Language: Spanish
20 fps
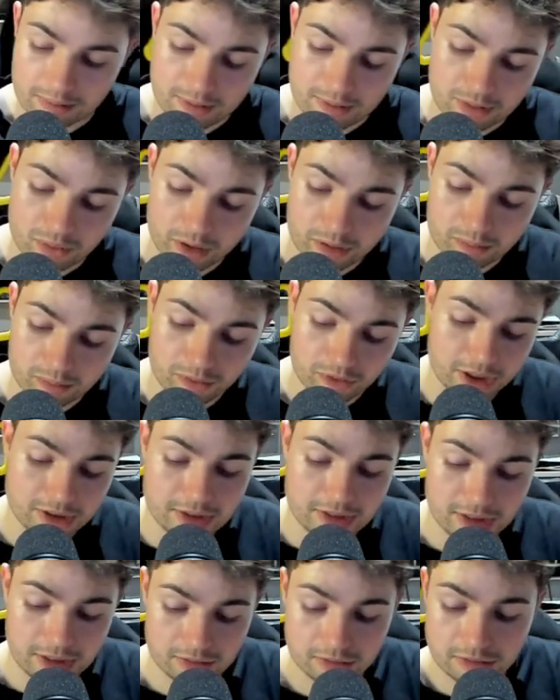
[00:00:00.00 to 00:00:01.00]
va a jugar
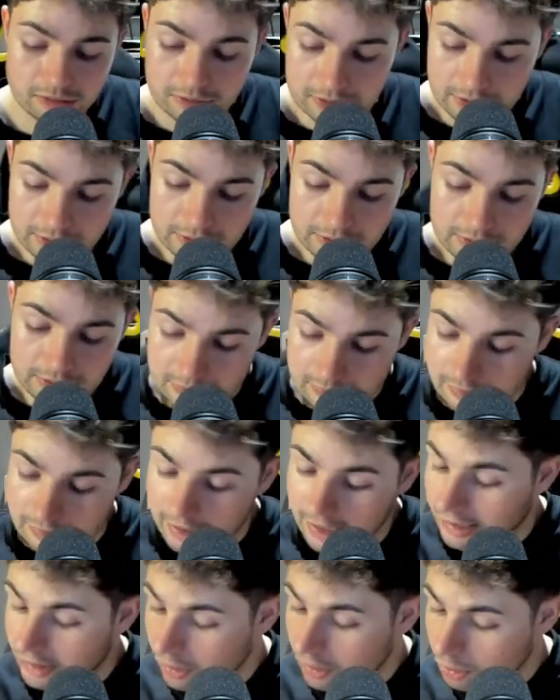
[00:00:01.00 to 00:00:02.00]
Morata, ¿no?
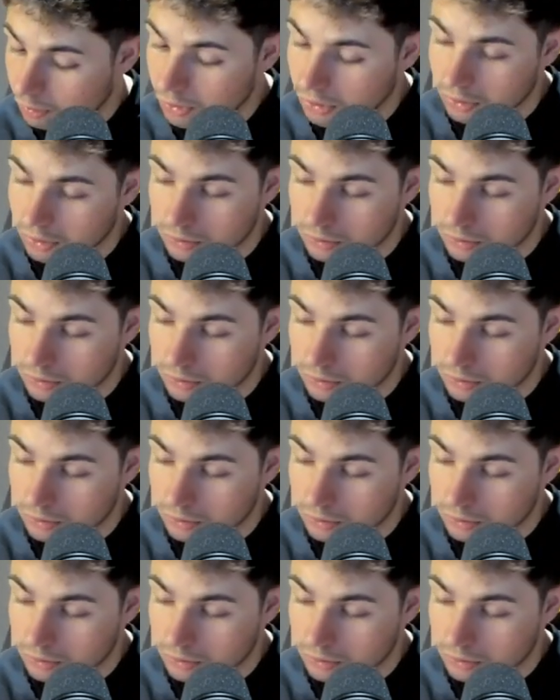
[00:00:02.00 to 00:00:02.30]
Dani Olmo,